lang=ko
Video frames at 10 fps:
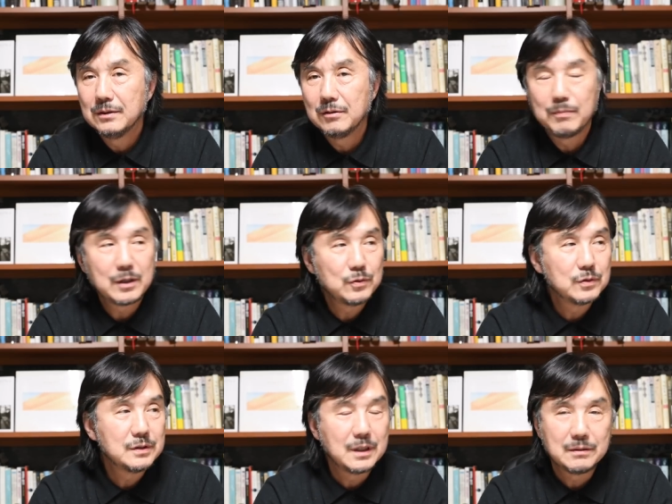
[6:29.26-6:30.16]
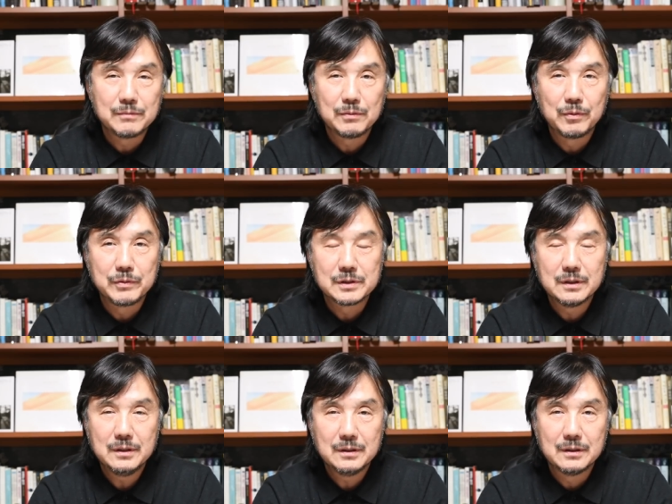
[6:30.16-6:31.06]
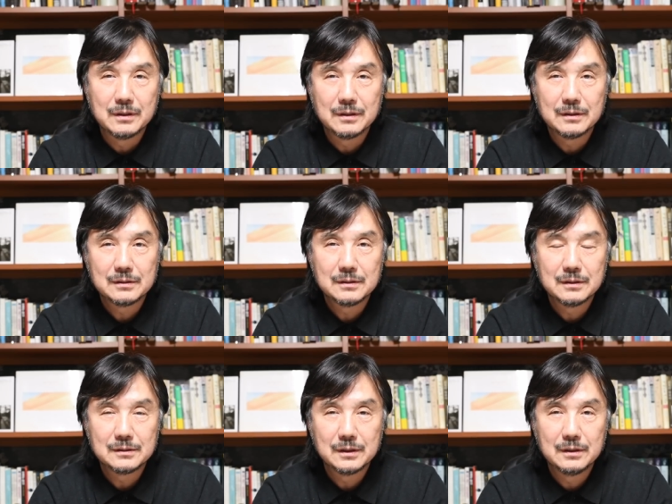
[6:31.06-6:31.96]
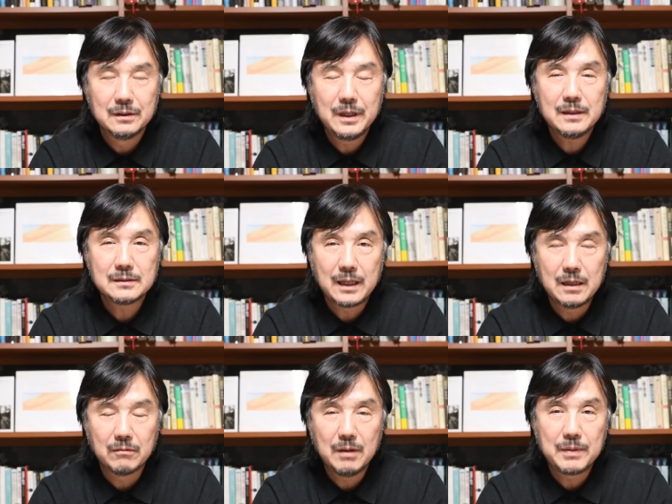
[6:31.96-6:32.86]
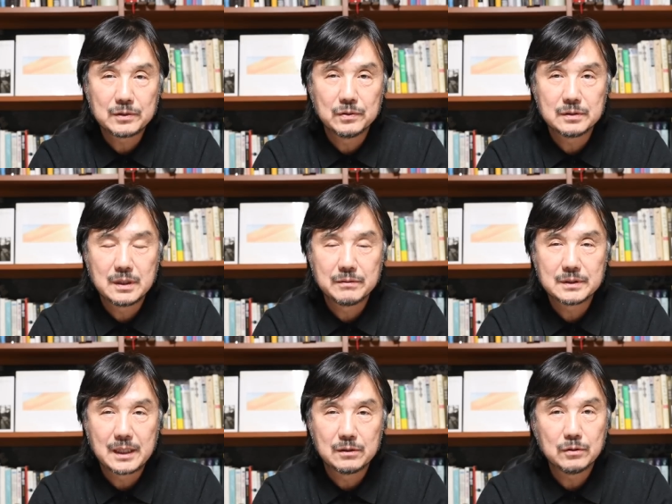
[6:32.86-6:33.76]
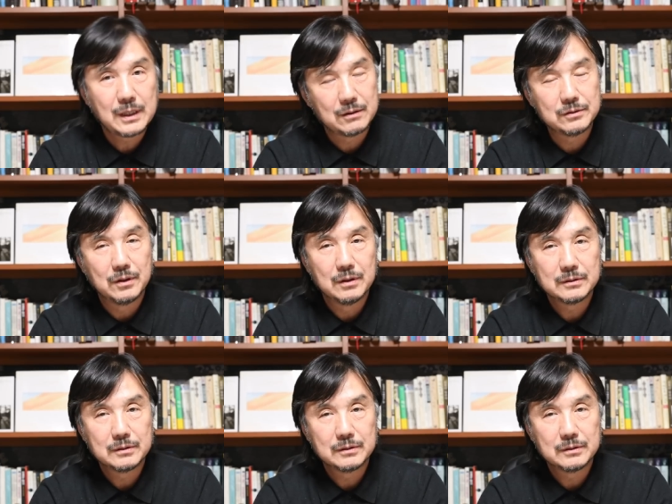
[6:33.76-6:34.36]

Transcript: 오늘 박정호 선생님을 보면서 저의 스타일과 박정호 선생님 스타일은 또 다르죠.